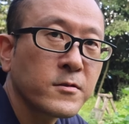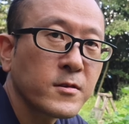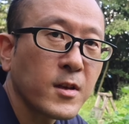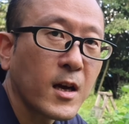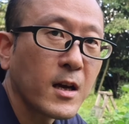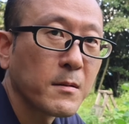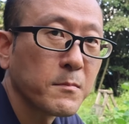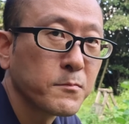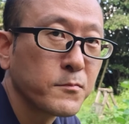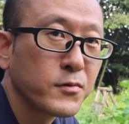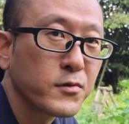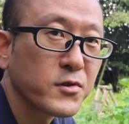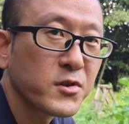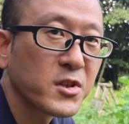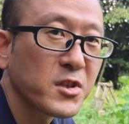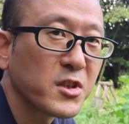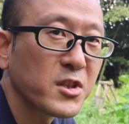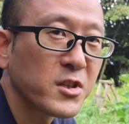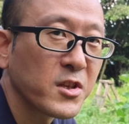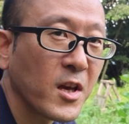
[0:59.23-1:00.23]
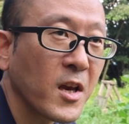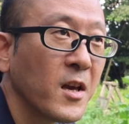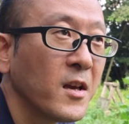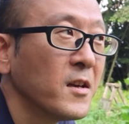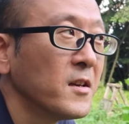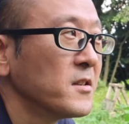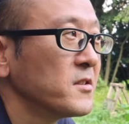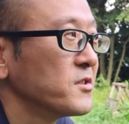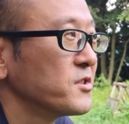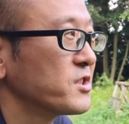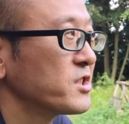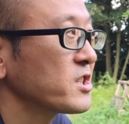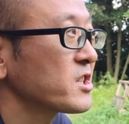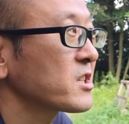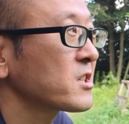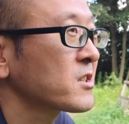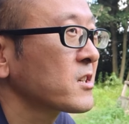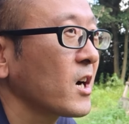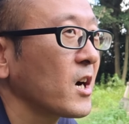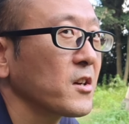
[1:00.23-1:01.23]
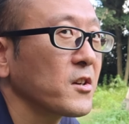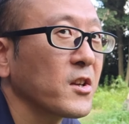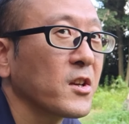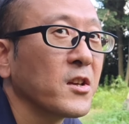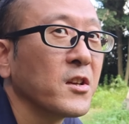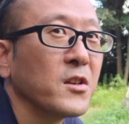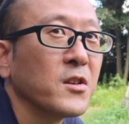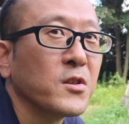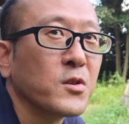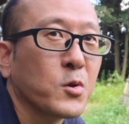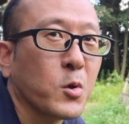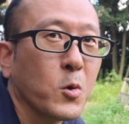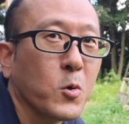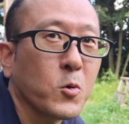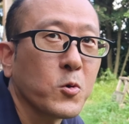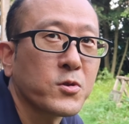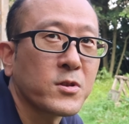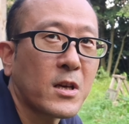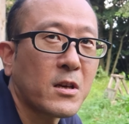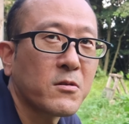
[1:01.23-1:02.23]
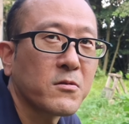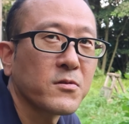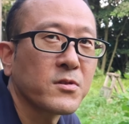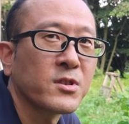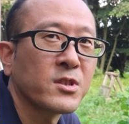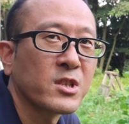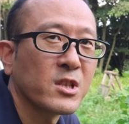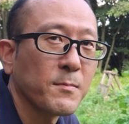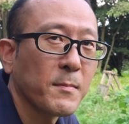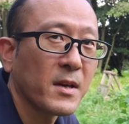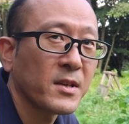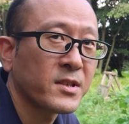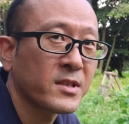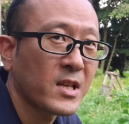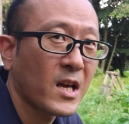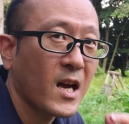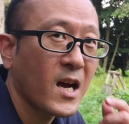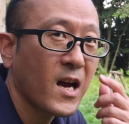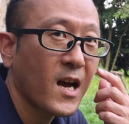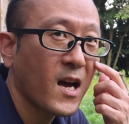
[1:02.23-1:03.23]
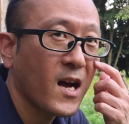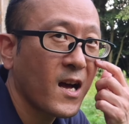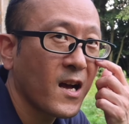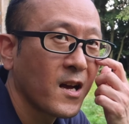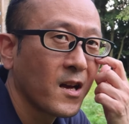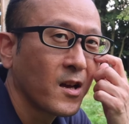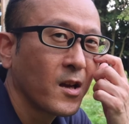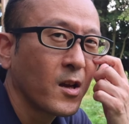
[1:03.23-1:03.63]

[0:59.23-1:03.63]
さあ、無事にね、実家に到着しました。